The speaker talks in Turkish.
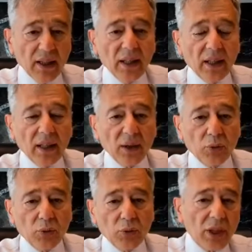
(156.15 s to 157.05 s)
E,
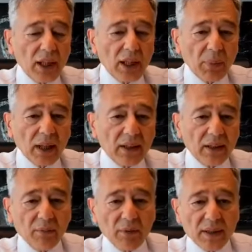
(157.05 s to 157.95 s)
Türkiye'ye
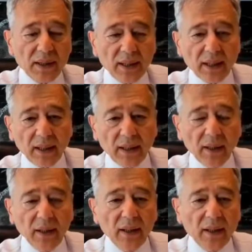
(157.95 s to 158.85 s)
baktığımızda da
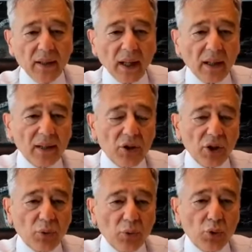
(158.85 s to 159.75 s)

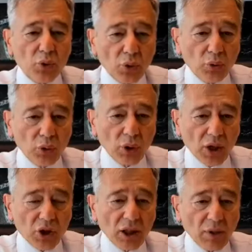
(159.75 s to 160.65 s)
yaklaşık %10'unu
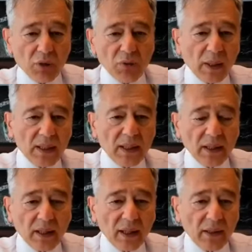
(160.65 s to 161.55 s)
aşılamış
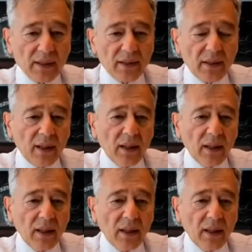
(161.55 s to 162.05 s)
vaziyetteyiz.